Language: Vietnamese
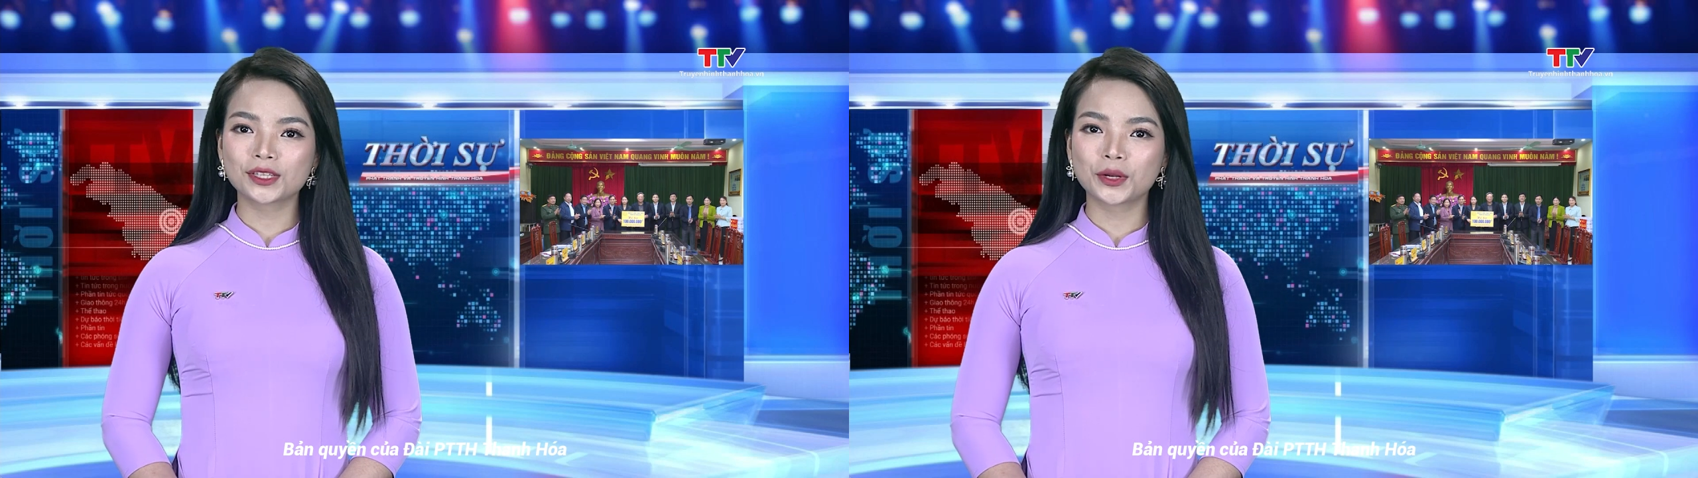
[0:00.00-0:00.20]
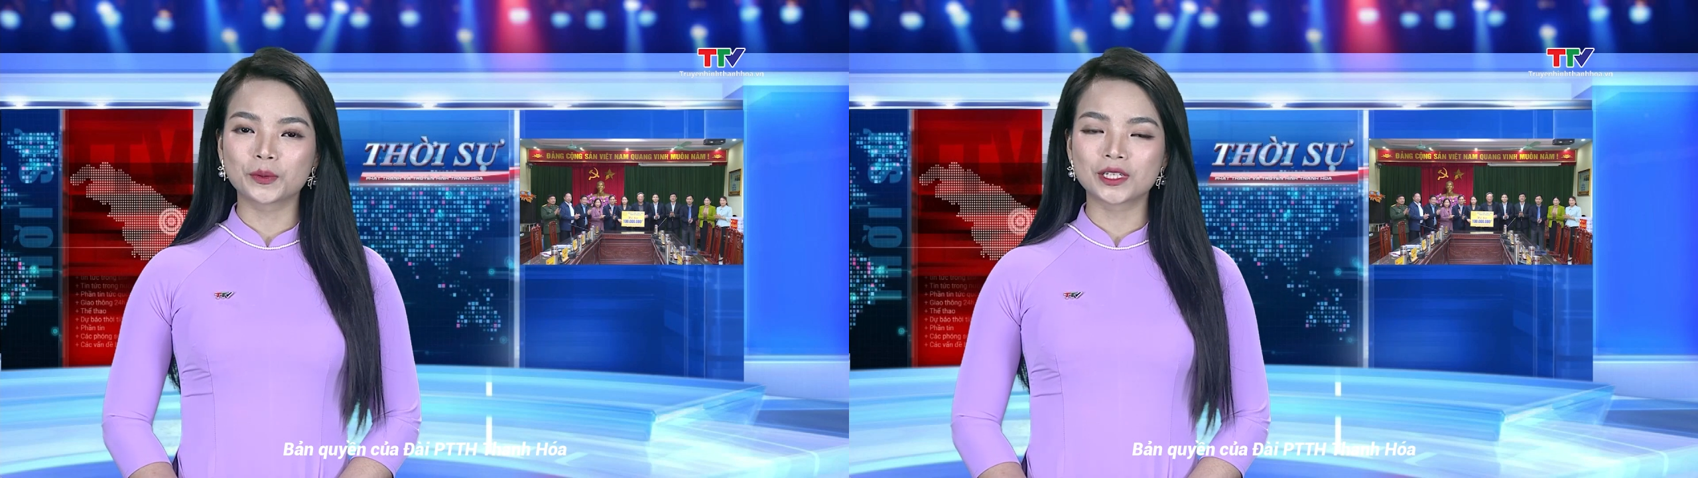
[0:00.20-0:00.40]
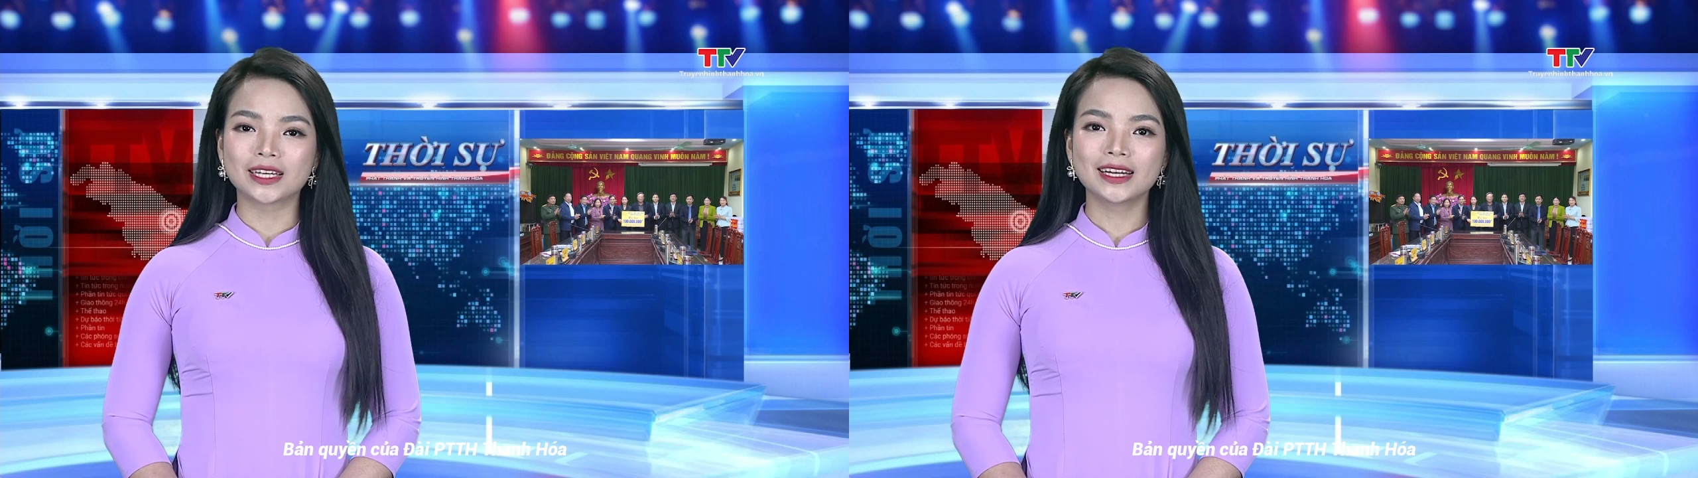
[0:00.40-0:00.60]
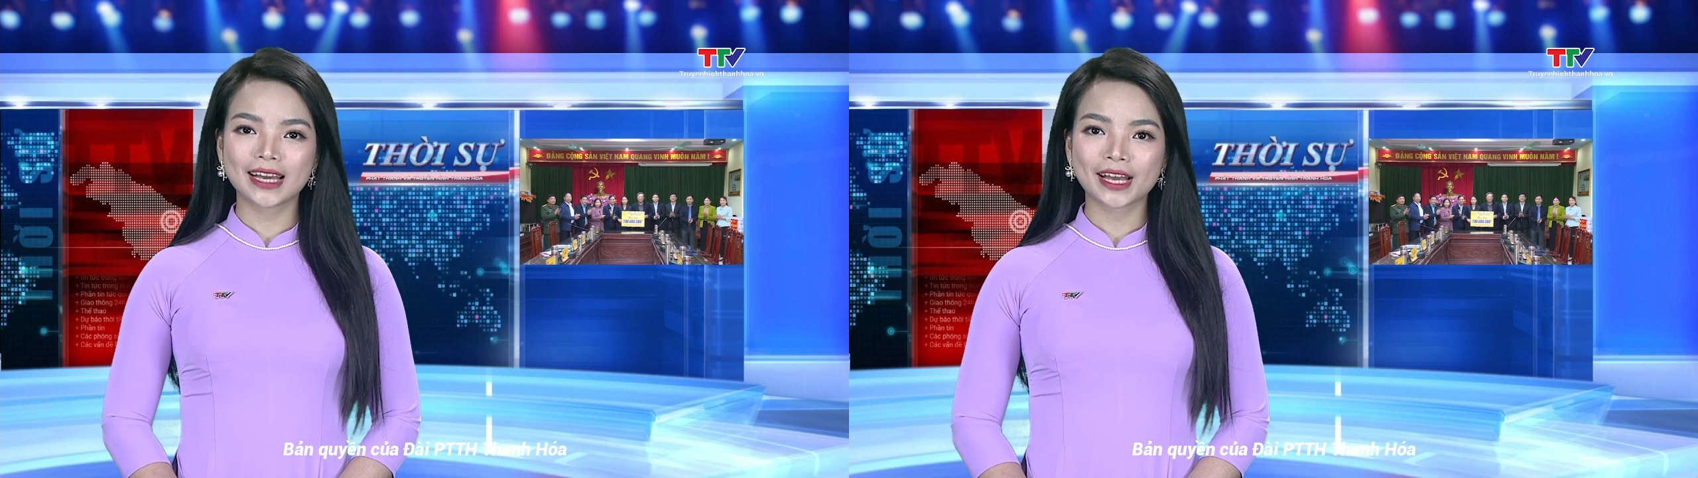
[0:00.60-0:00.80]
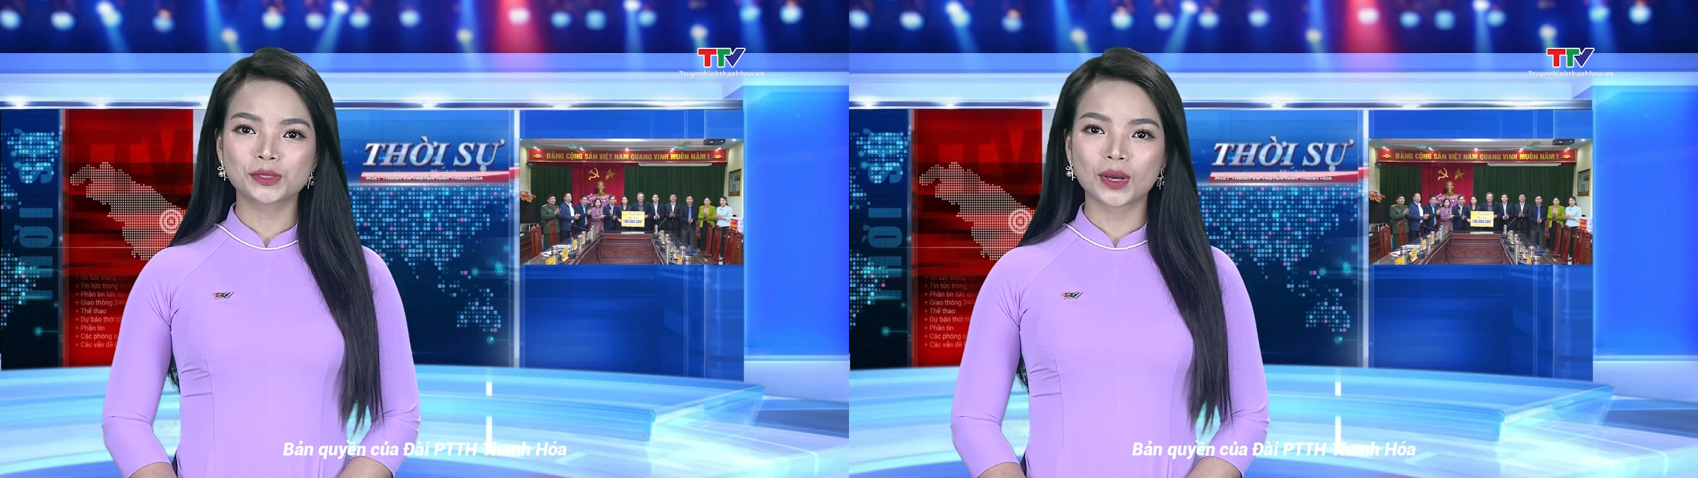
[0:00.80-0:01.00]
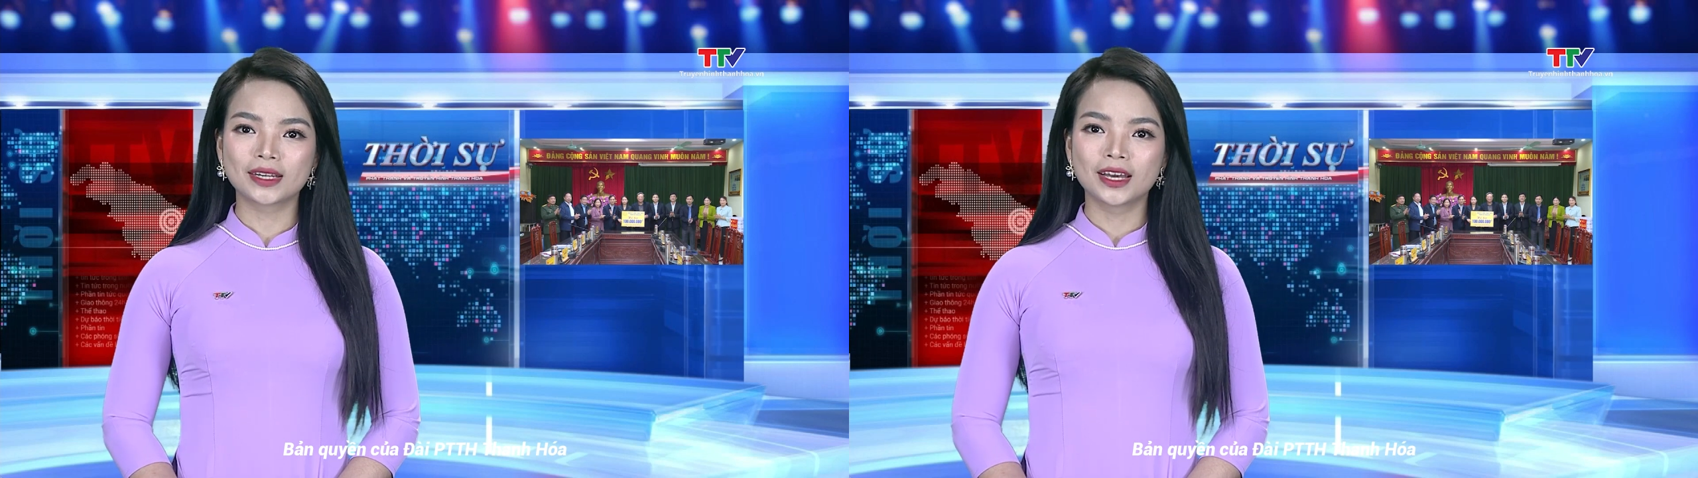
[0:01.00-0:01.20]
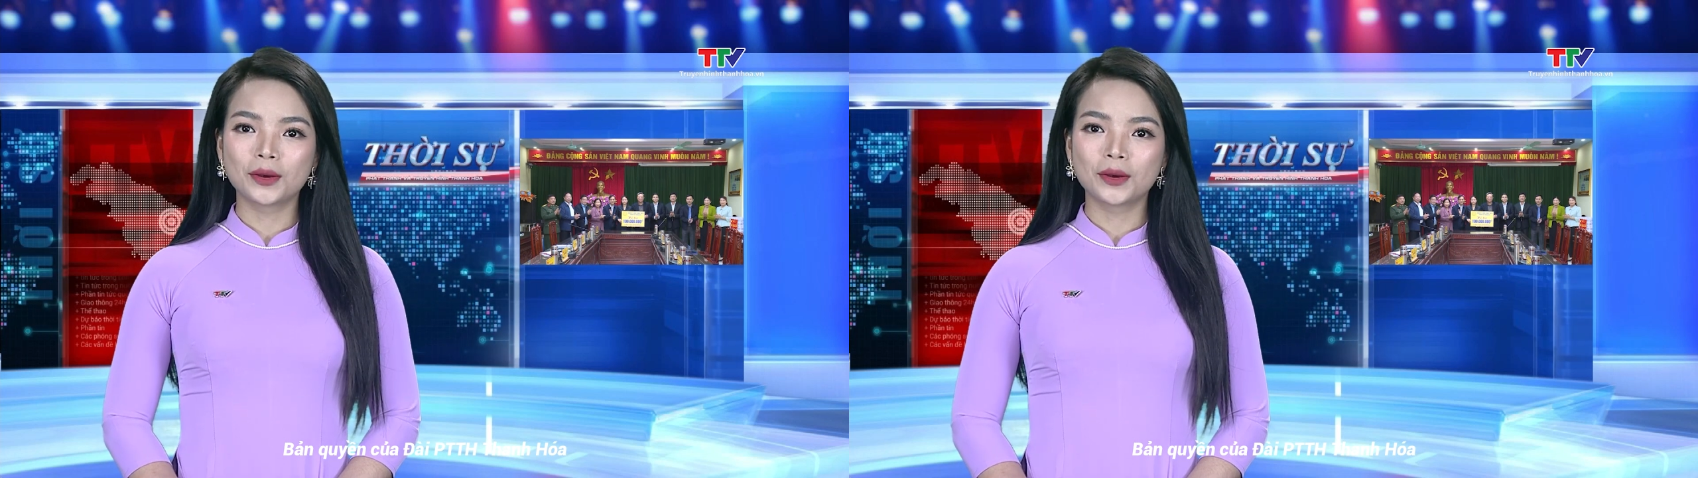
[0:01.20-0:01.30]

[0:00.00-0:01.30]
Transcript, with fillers: do đồng chí Lê Anh Xuân,